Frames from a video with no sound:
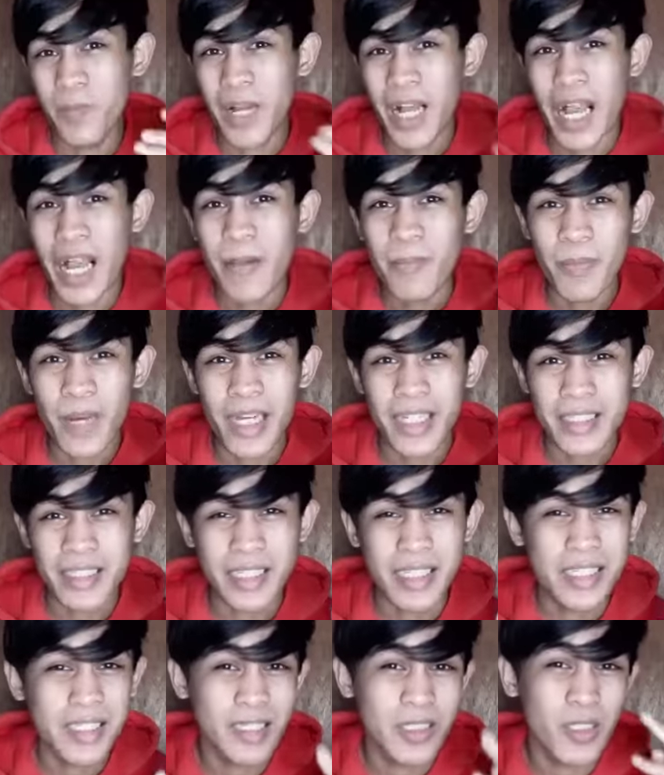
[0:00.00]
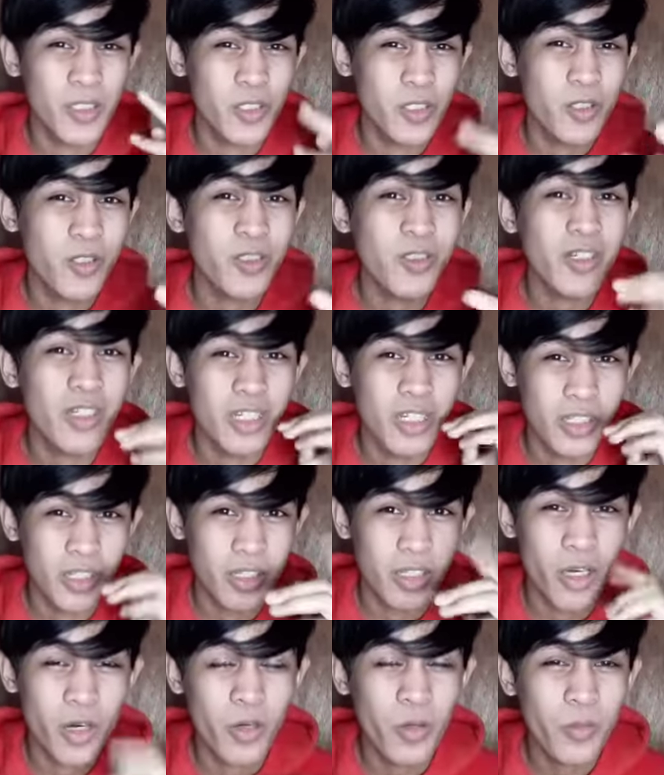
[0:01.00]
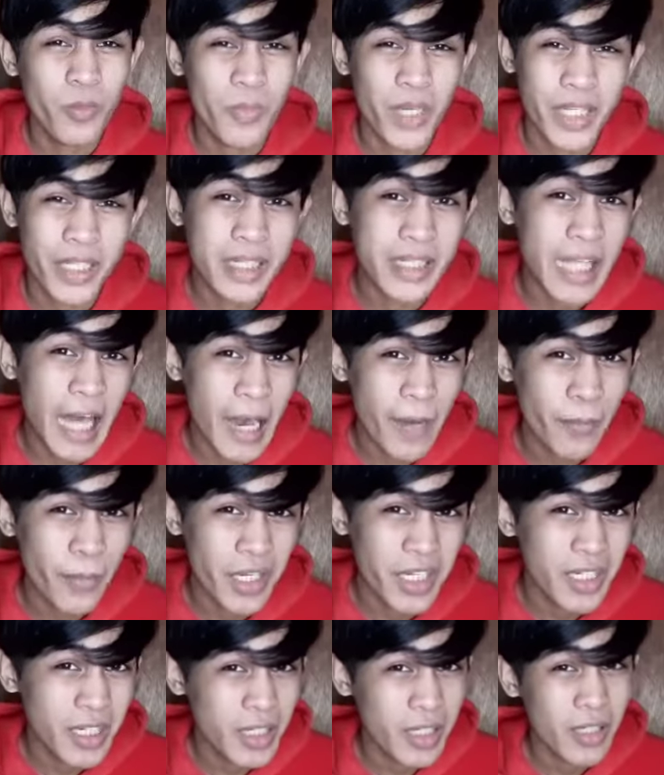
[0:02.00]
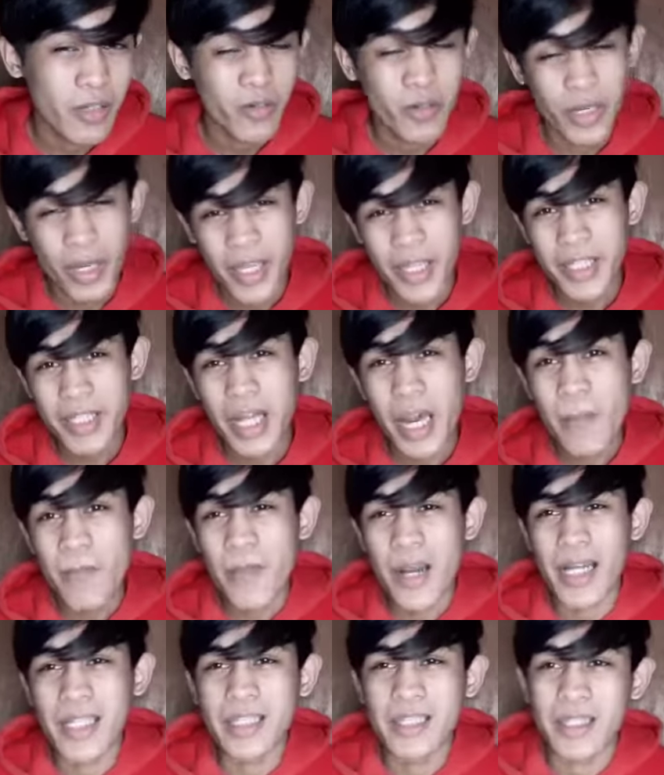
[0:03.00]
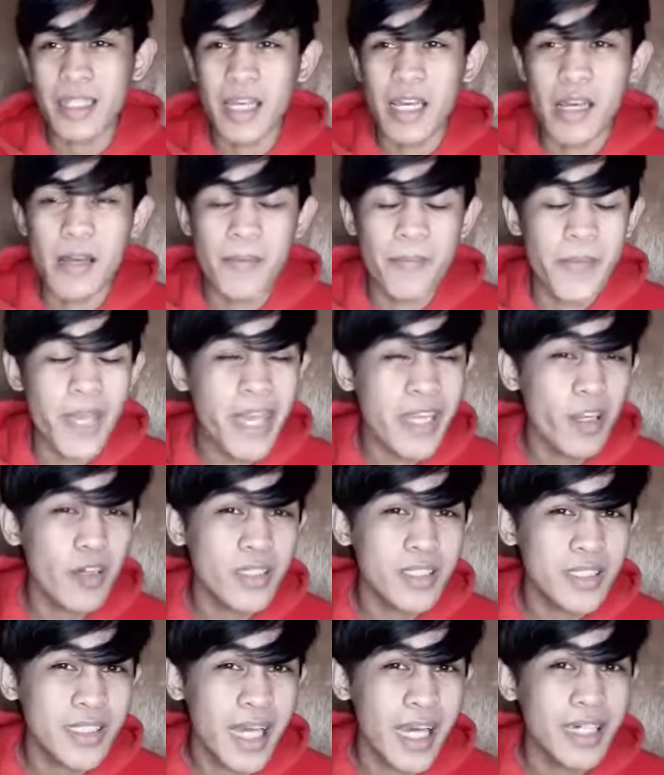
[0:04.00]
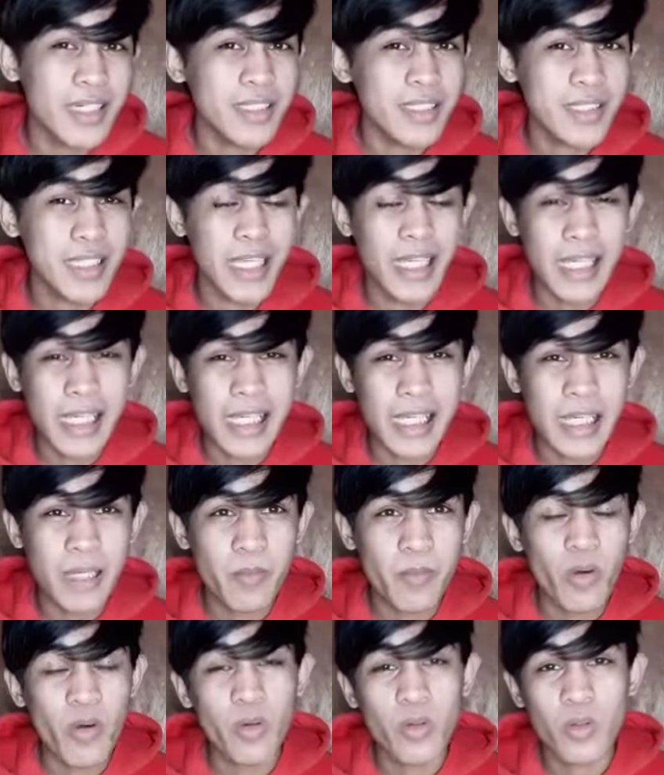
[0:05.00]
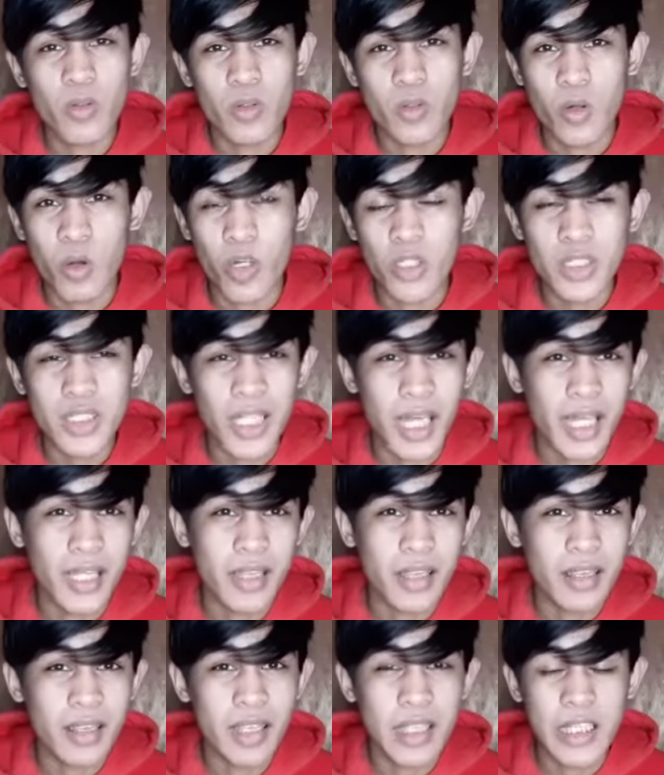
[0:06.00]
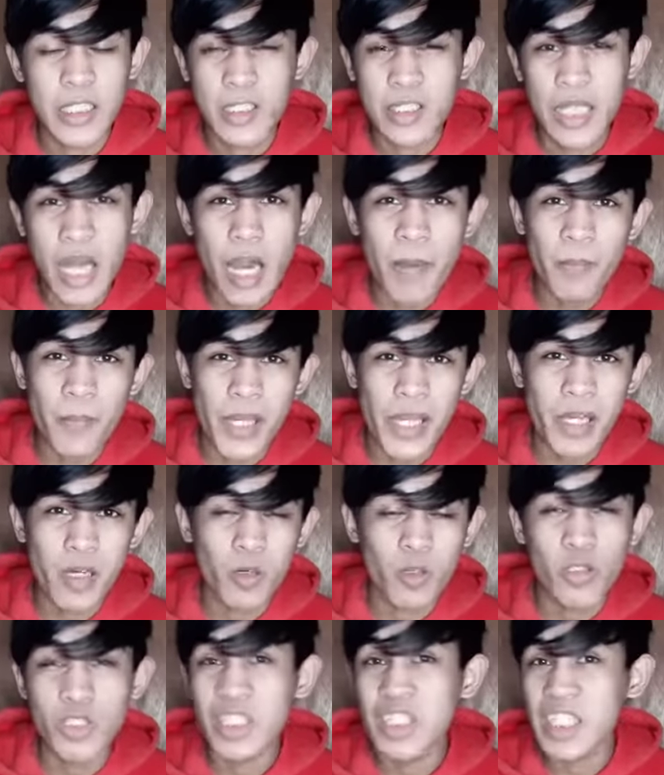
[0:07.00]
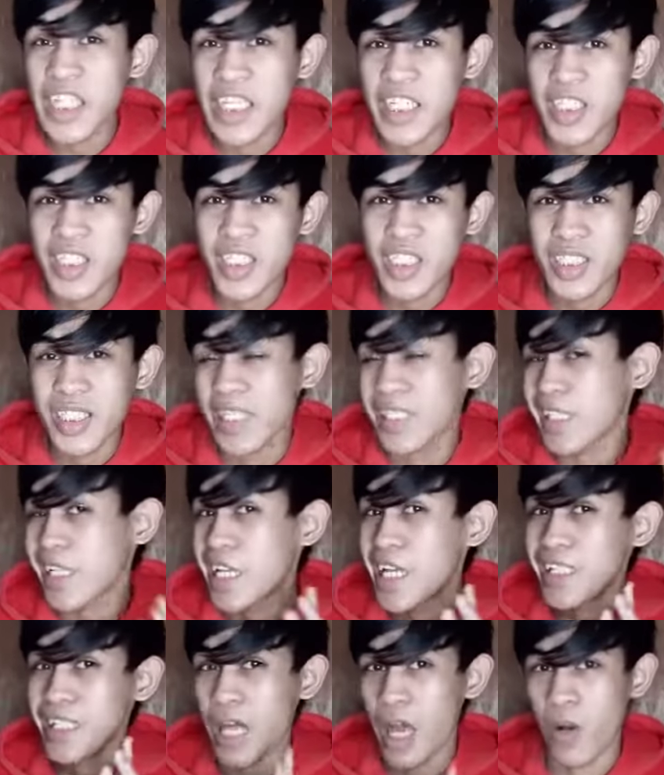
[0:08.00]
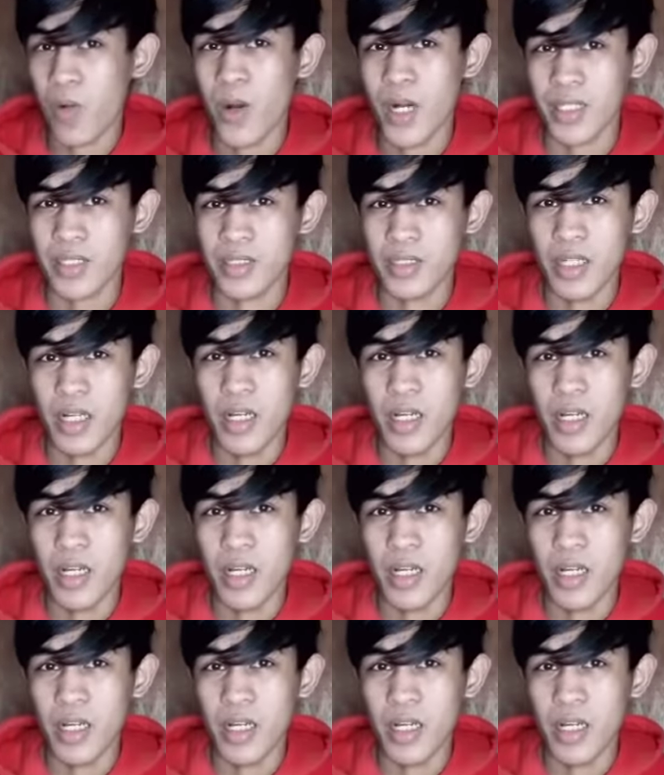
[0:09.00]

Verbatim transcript: Pang-apat is yung no main topic. Okay? Dapat meron kang sarili mong content, topic, o niche na tinatawag.